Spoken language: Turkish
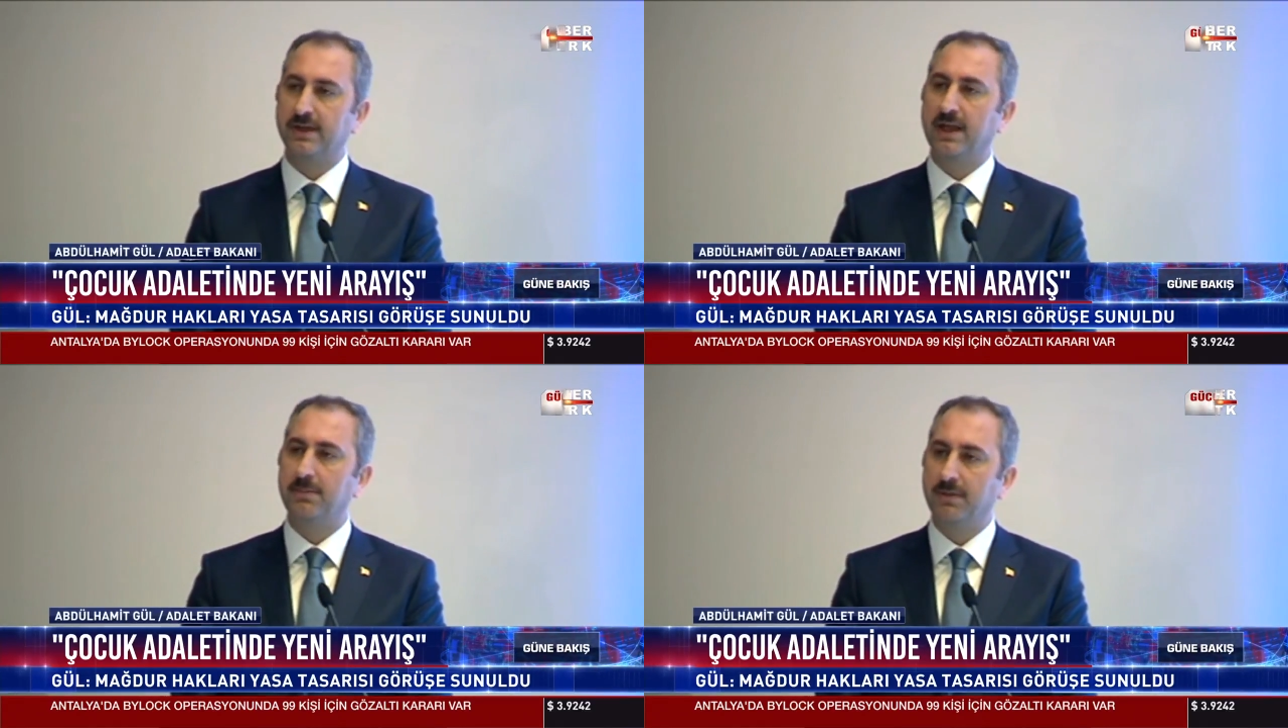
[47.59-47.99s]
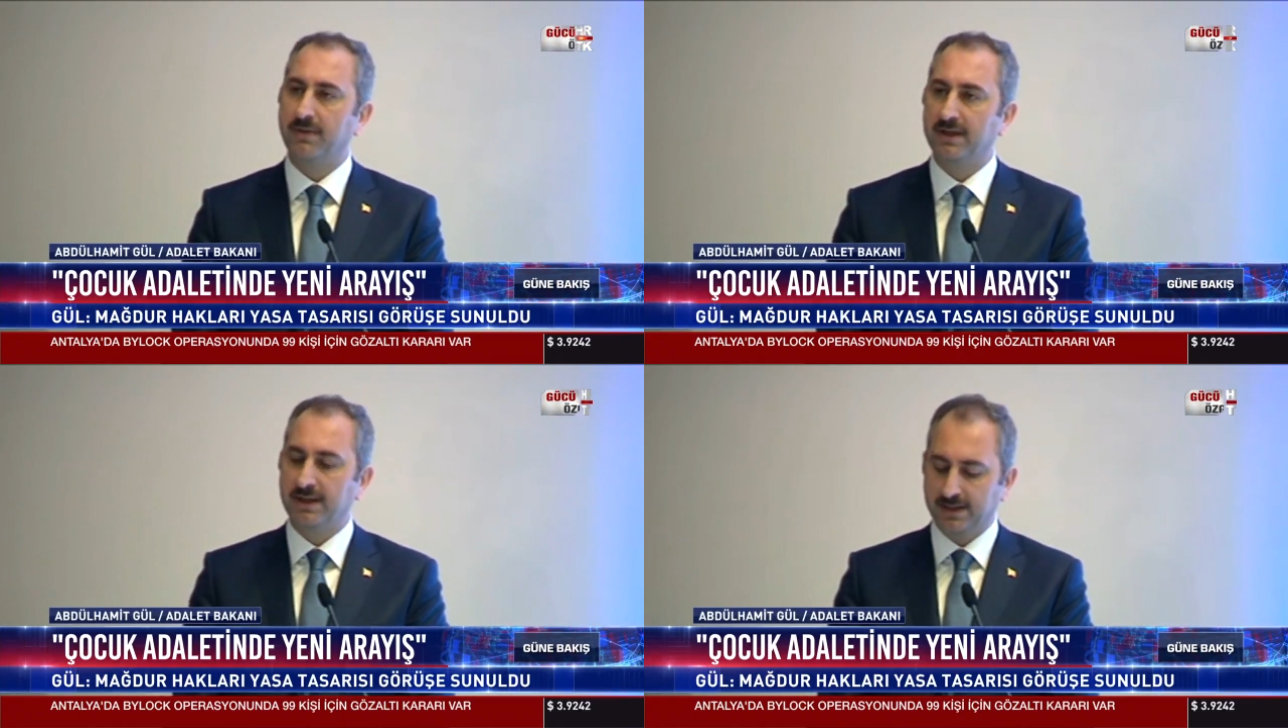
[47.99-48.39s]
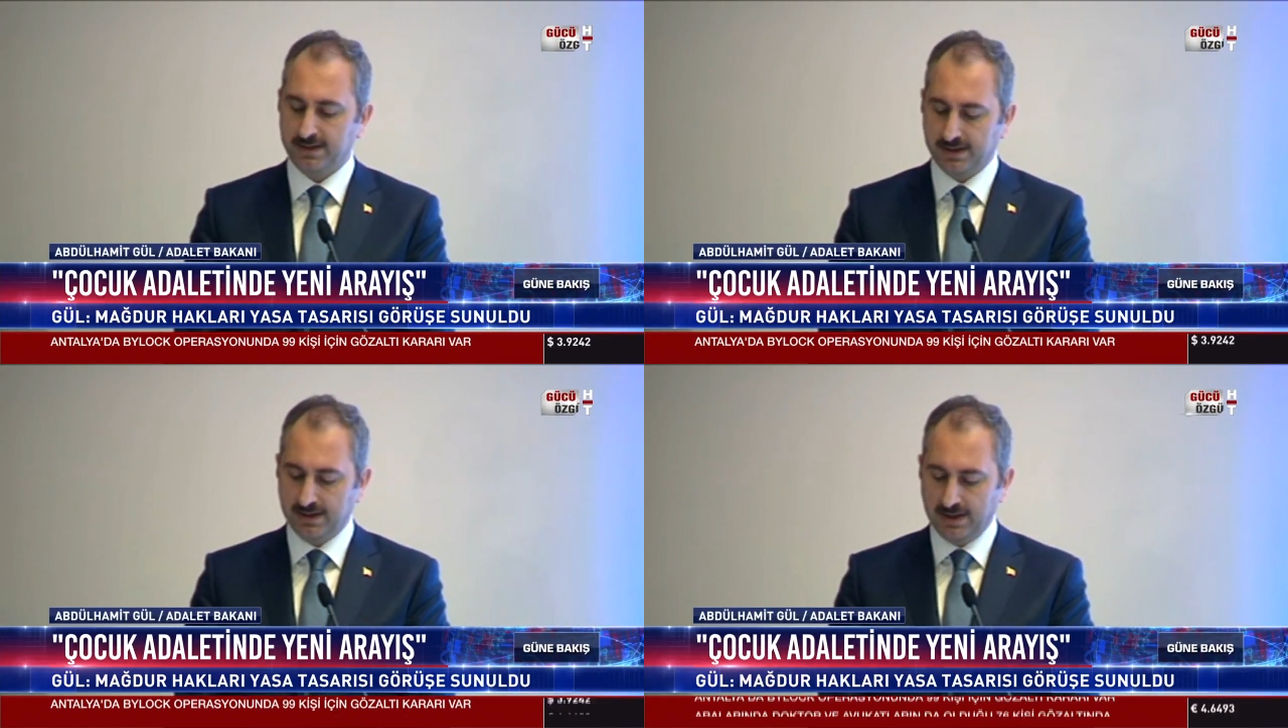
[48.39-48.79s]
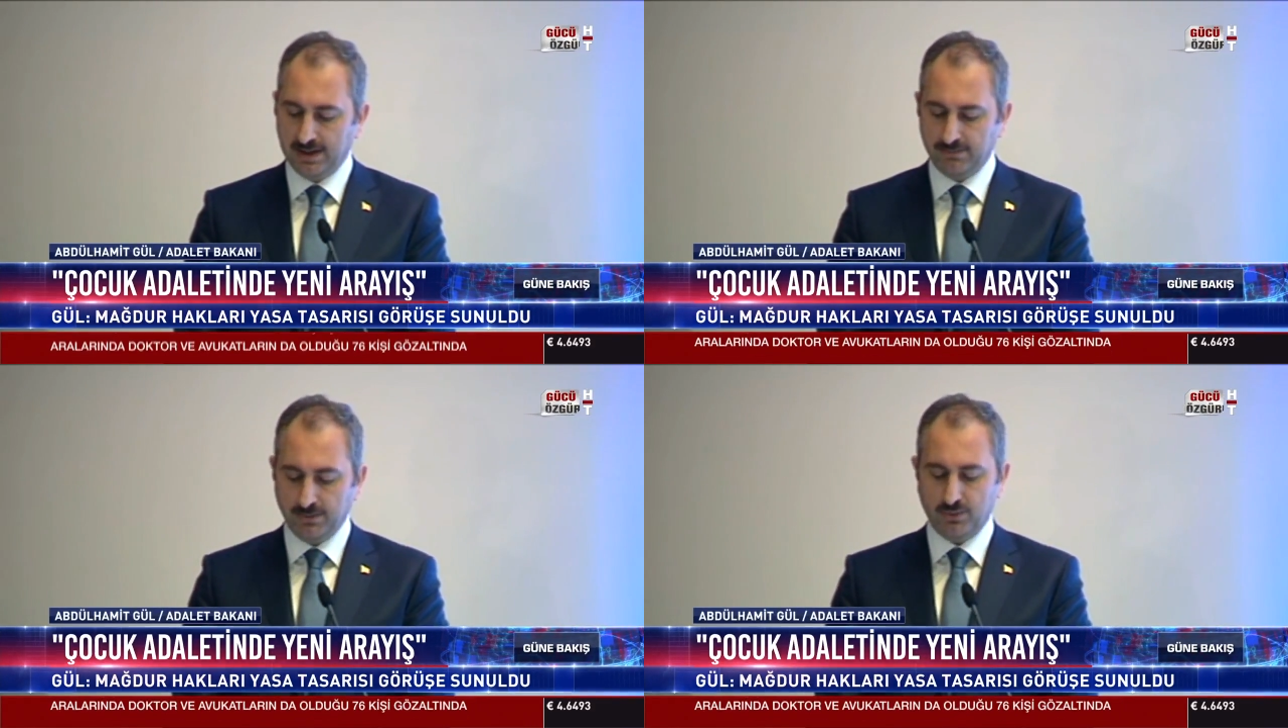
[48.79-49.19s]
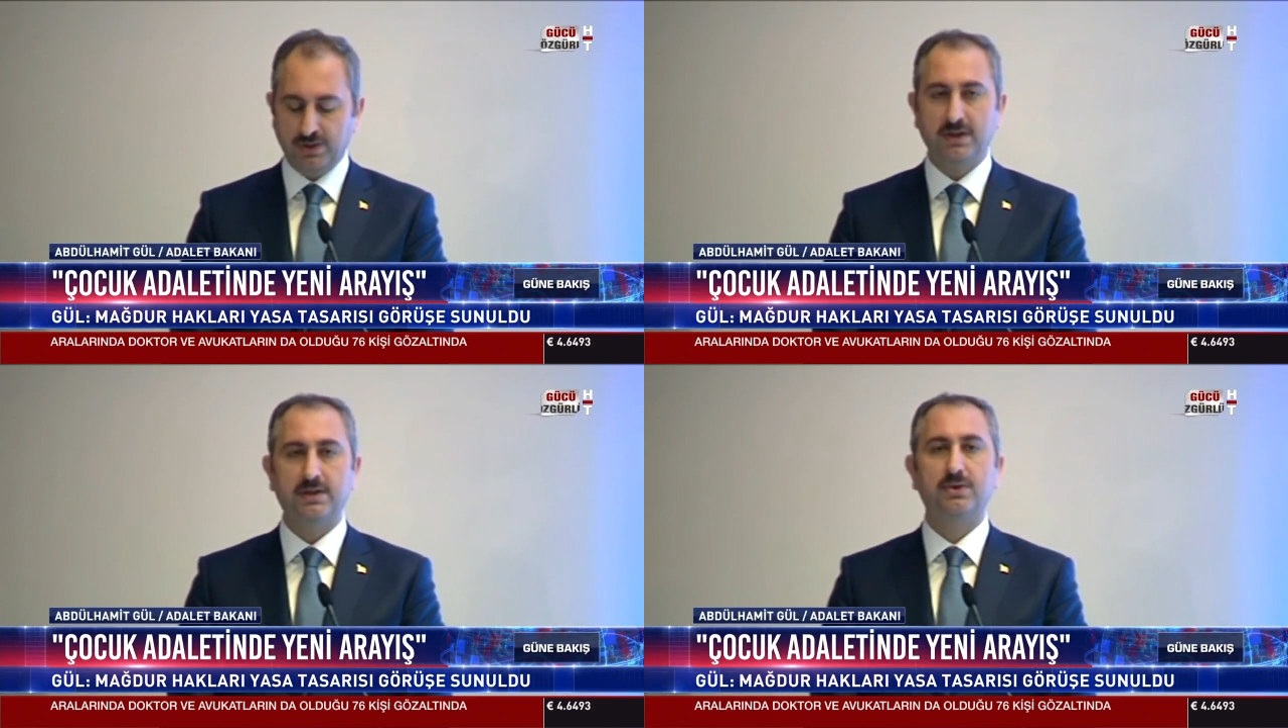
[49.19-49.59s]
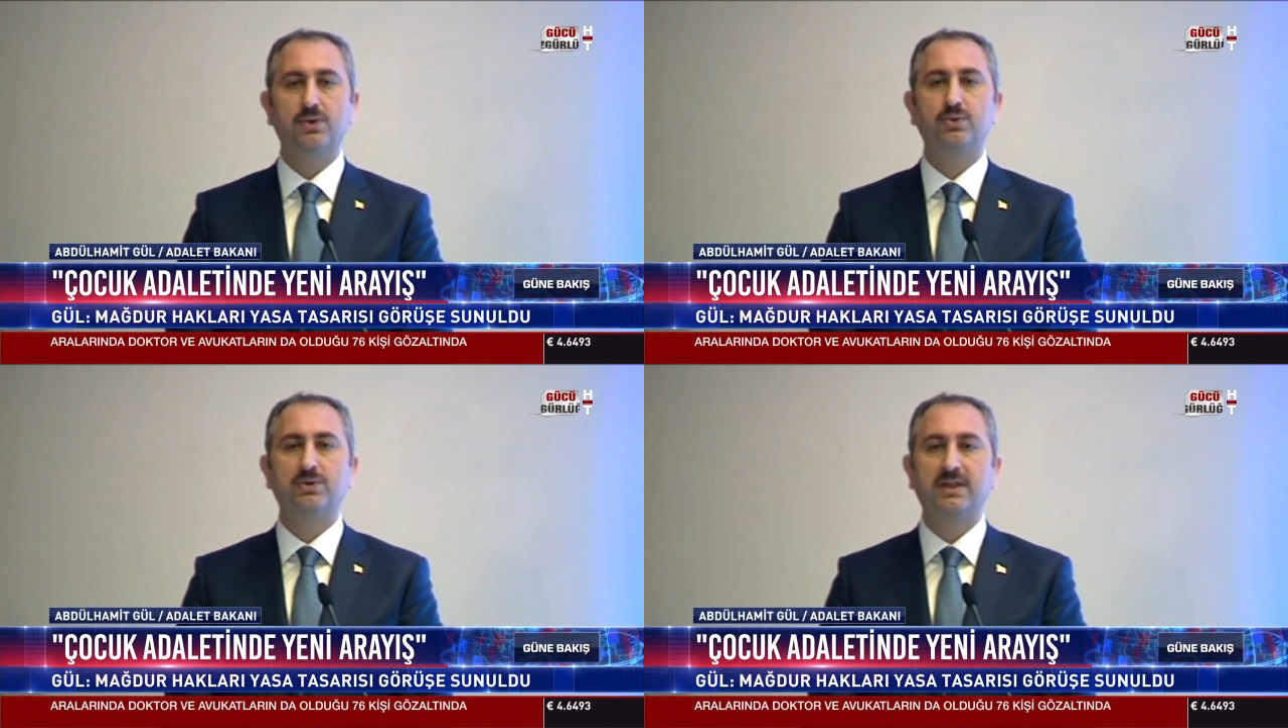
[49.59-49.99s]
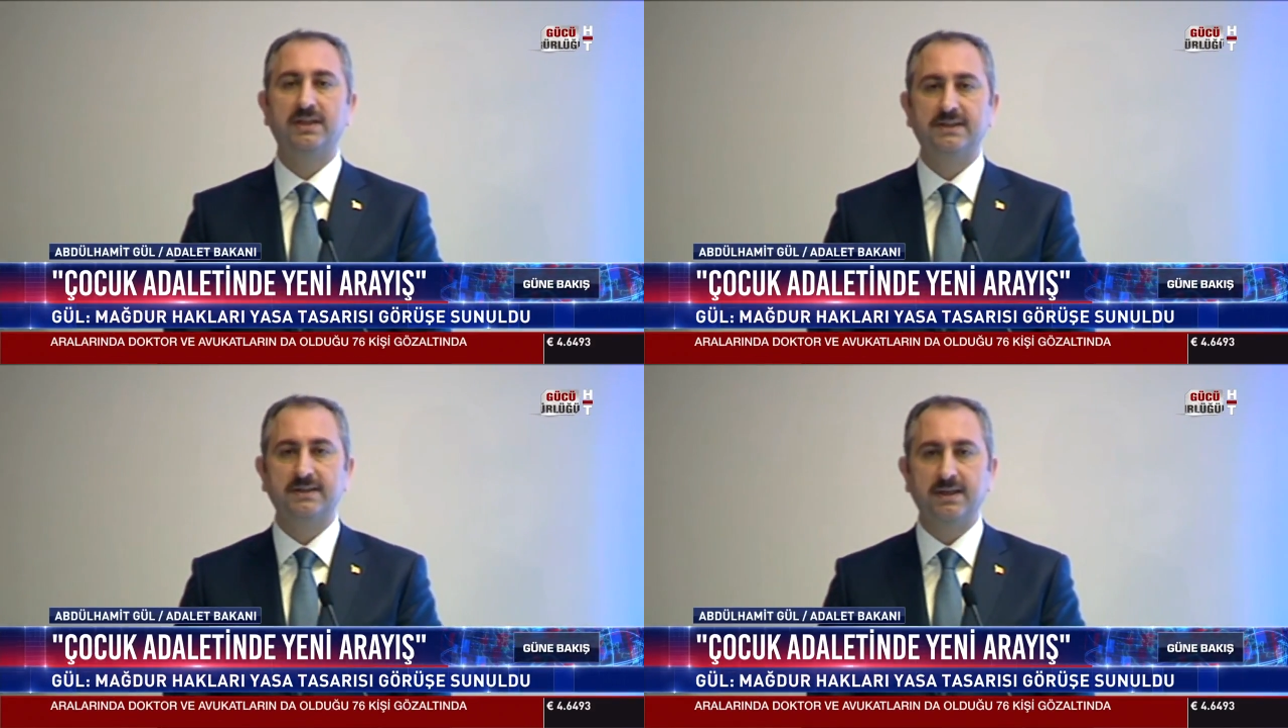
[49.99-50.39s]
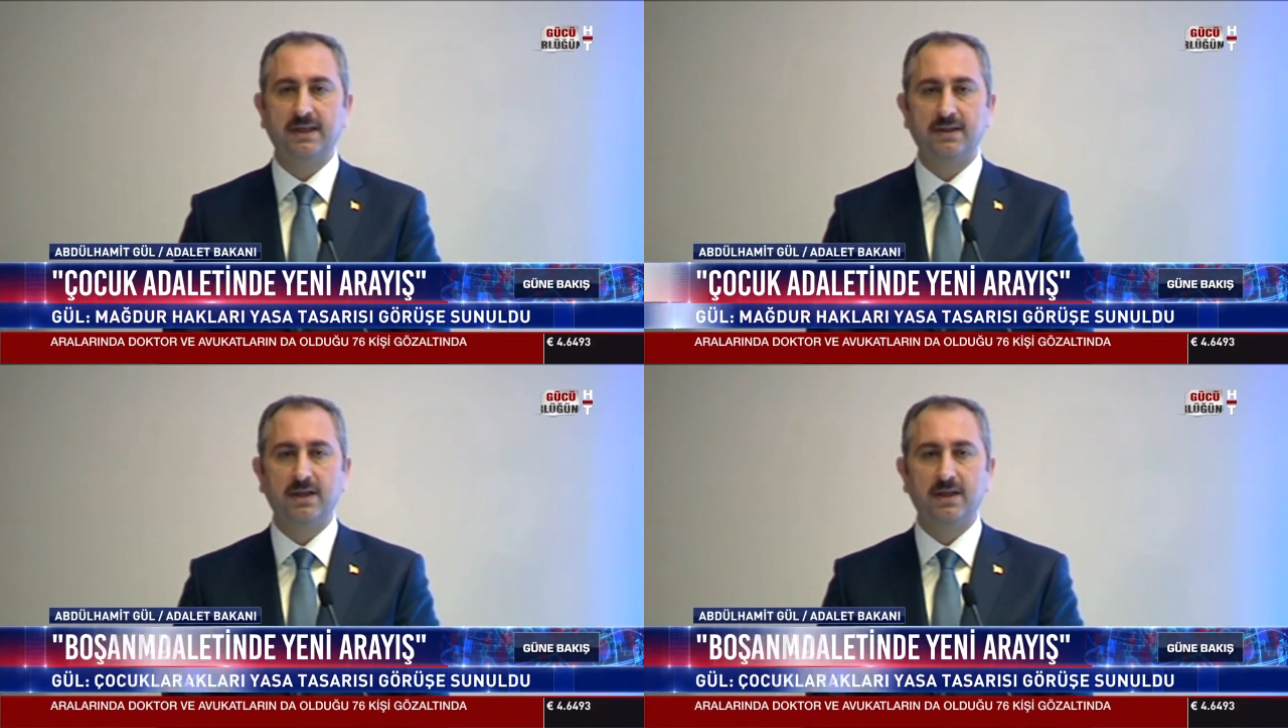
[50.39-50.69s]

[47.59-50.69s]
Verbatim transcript: ebeveynler ve özellikle çocuklar açısından